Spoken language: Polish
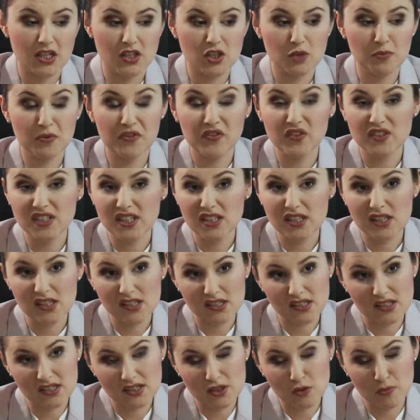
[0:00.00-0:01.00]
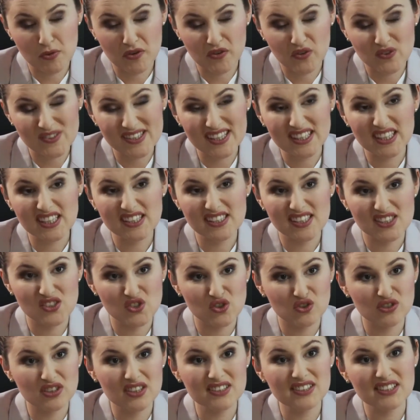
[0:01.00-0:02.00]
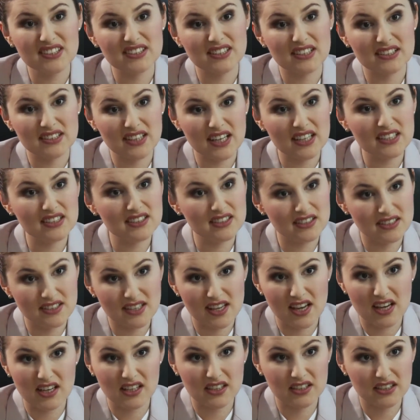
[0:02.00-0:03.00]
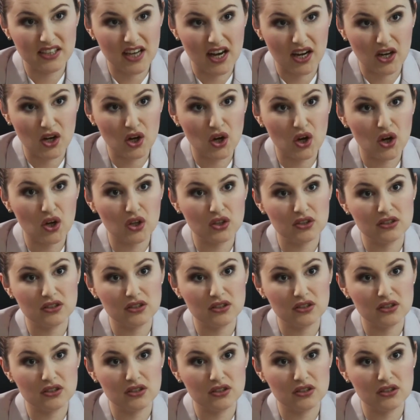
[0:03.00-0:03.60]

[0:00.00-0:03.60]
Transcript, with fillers: Zobowiązania, zobowiązanie zaciągnięte na taki cel jak